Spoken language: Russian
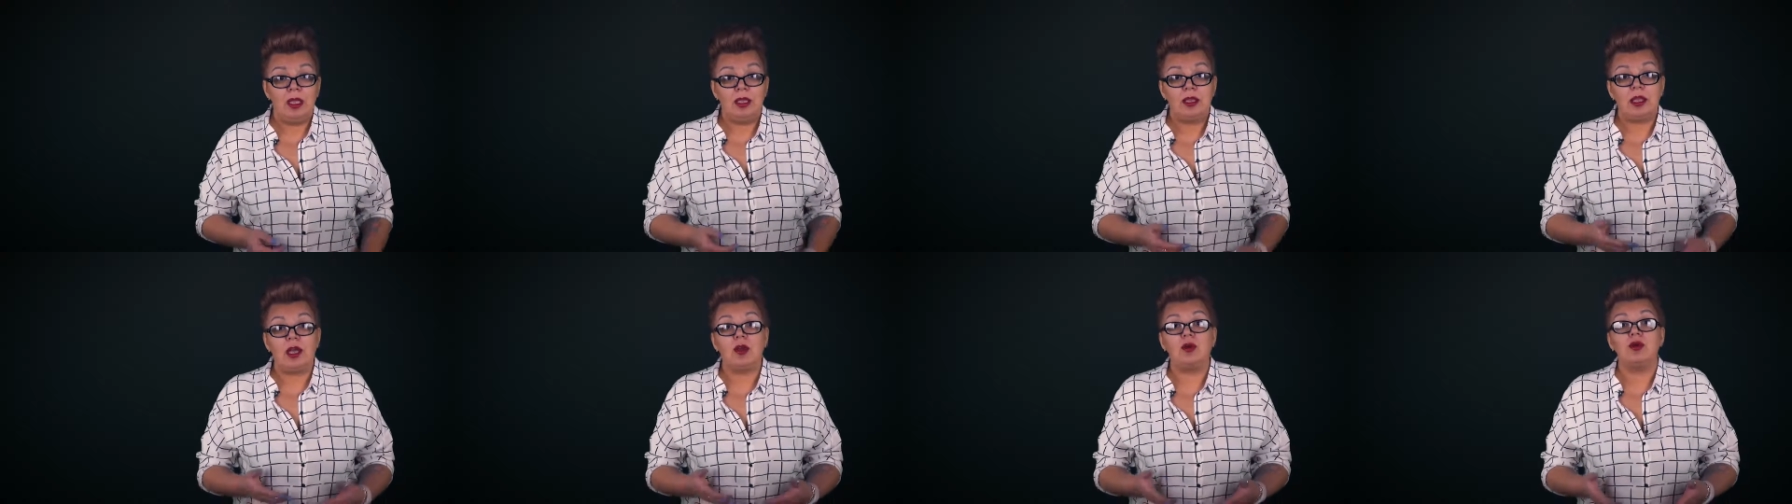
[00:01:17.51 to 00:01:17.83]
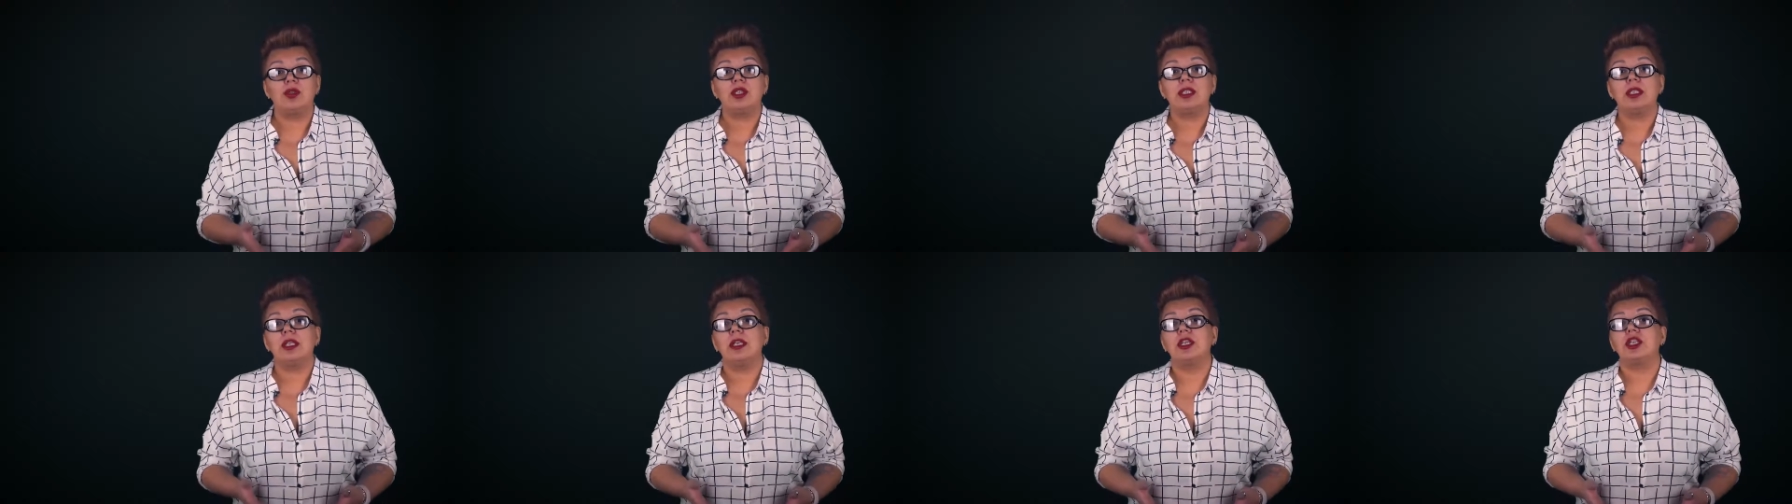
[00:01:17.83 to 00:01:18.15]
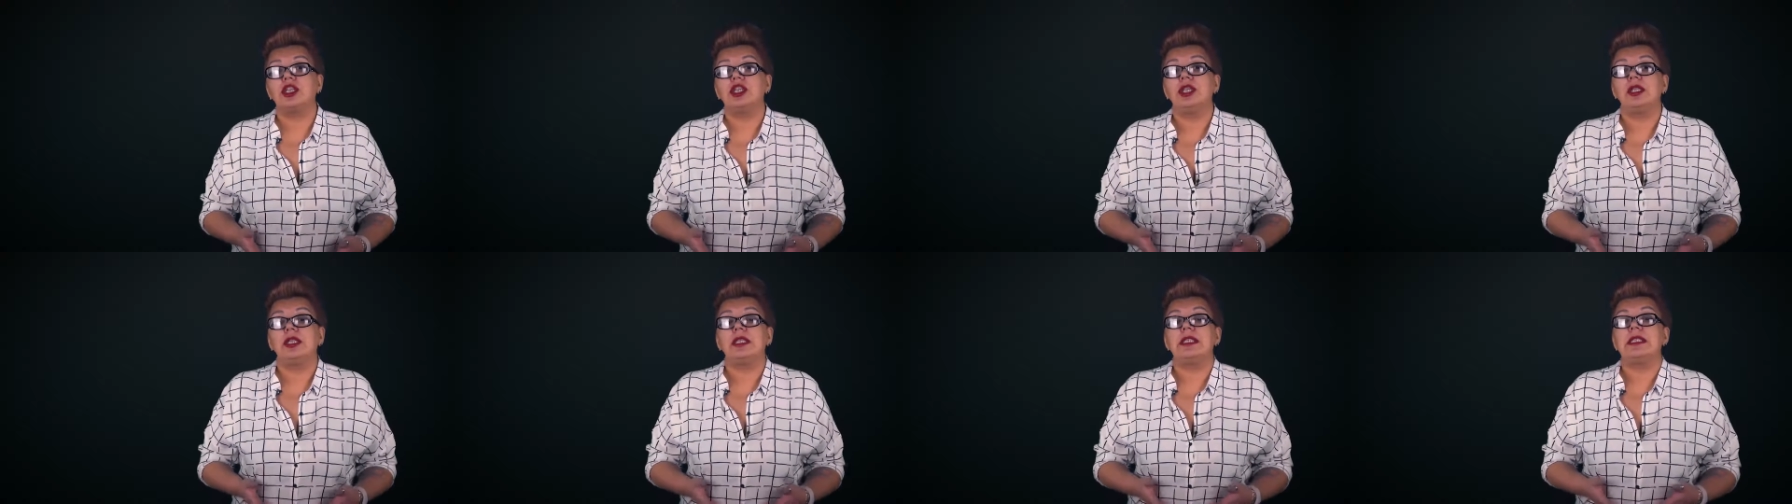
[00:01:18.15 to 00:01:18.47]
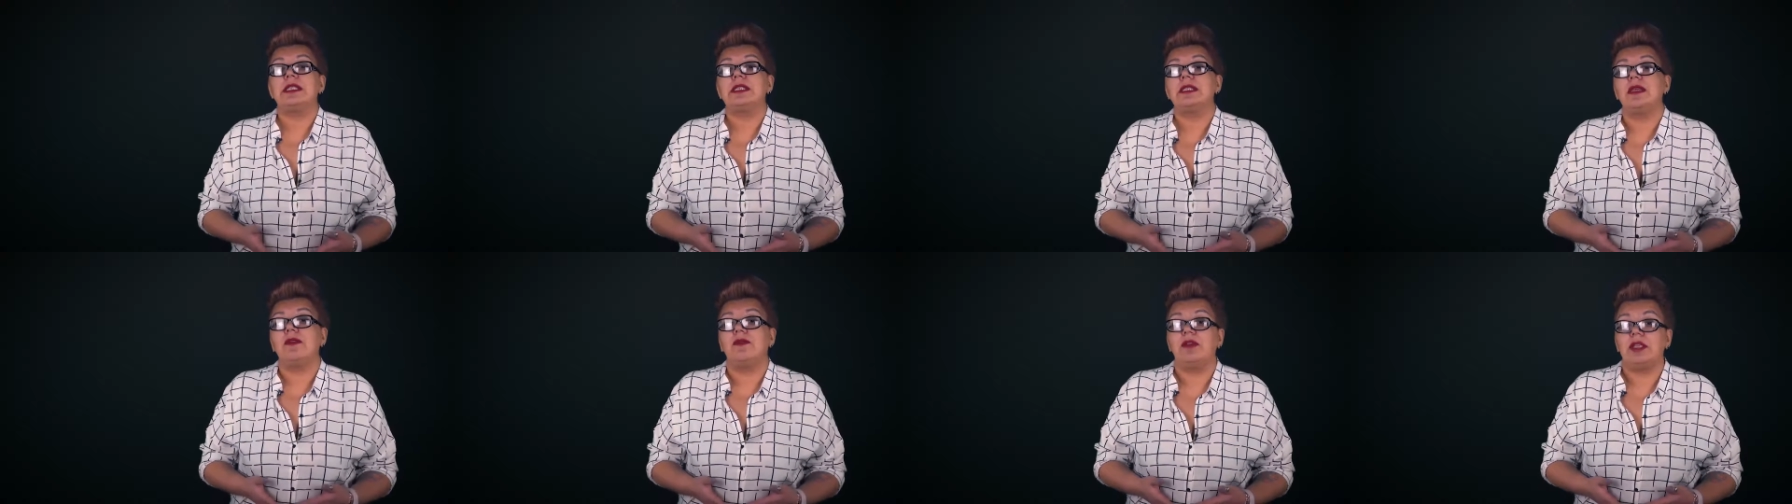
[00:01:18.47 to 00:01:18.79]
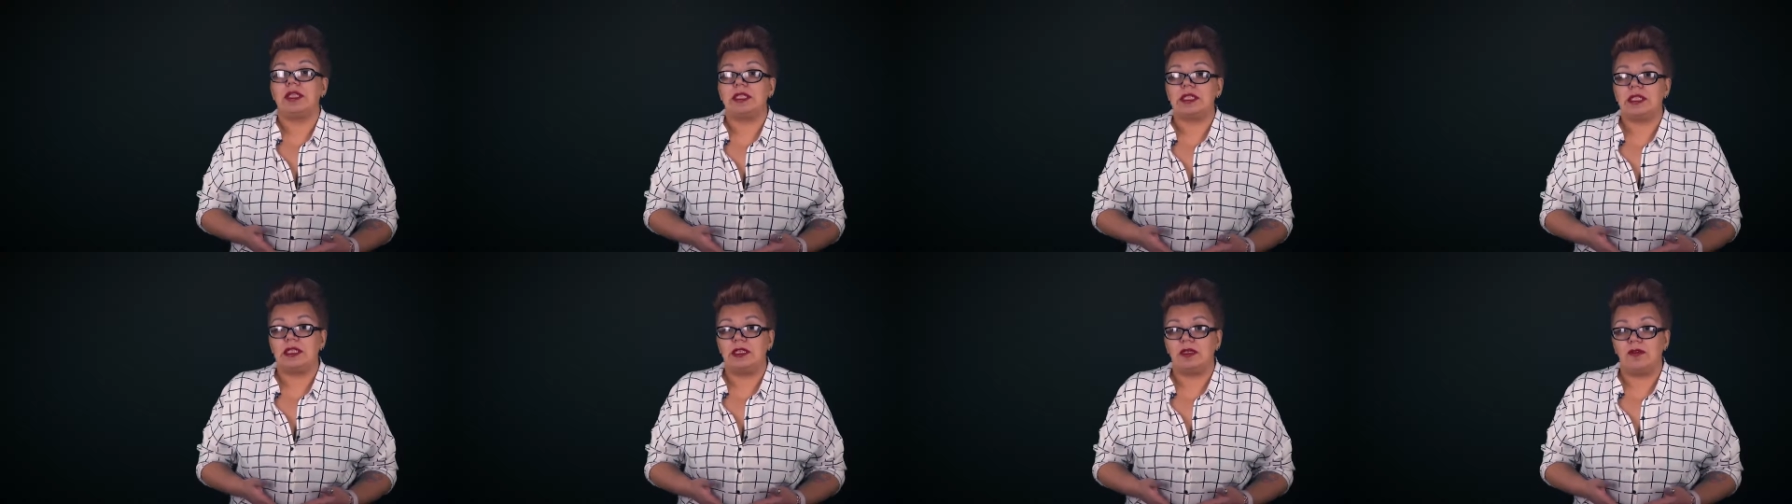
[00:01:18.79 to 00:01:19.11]
Так уж сложилось с
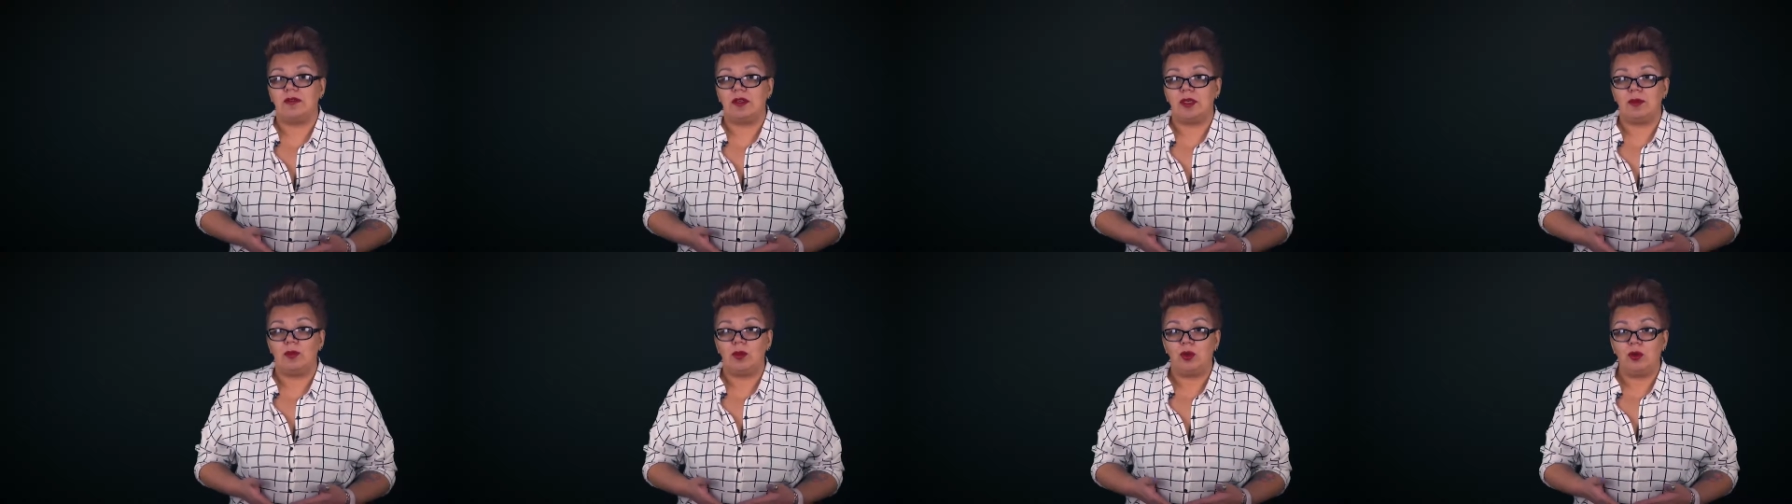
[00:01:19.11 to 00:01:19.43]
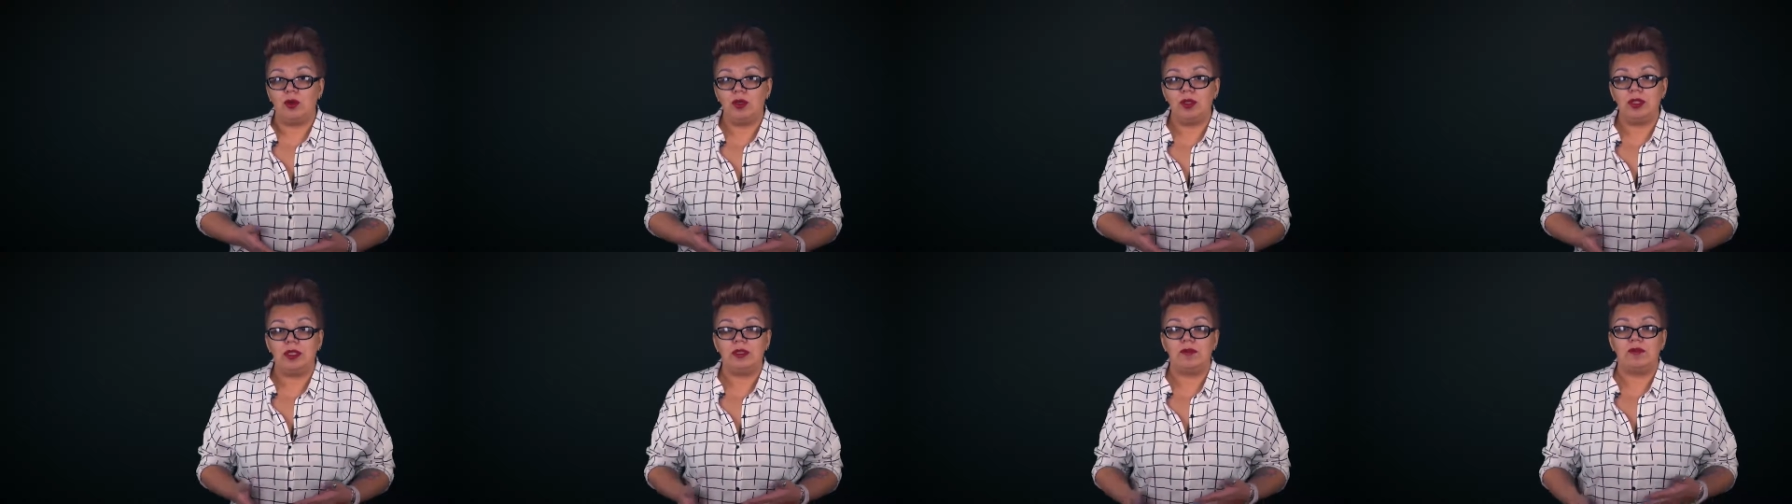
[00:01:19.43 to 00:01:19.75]
советских времен